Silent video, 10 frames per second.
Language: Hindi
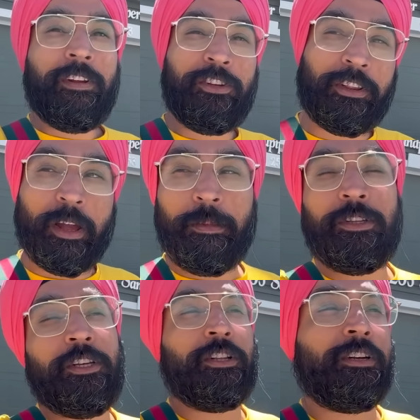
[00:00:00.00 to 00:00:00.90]
जितना
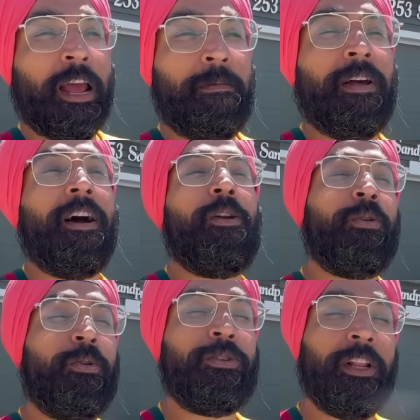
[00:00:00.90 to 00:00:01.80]
मर्जी टाइम लगा लो
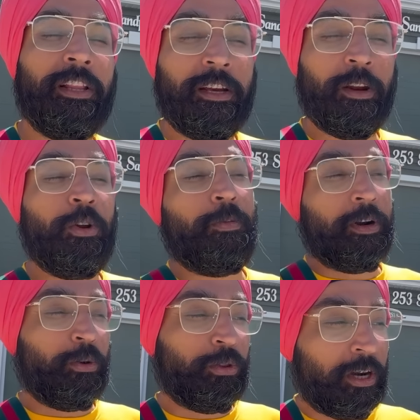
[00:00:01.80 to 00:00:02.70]
जल्दी कर लो
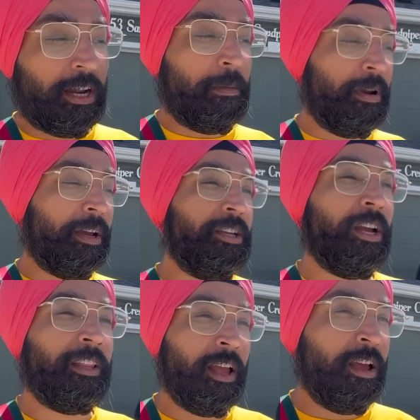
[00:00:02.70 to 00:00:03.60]
पर उतना टाइम लग ही
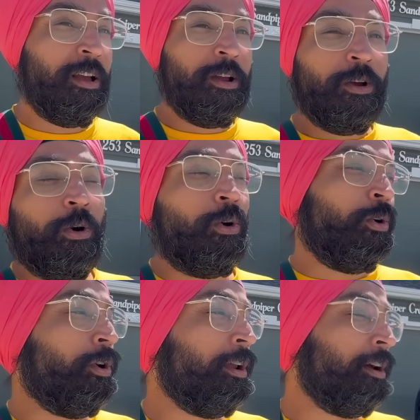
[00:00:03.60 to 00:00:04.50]
जाता है
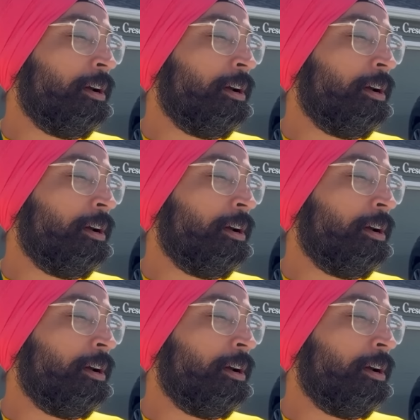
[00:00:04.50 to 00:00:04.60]
और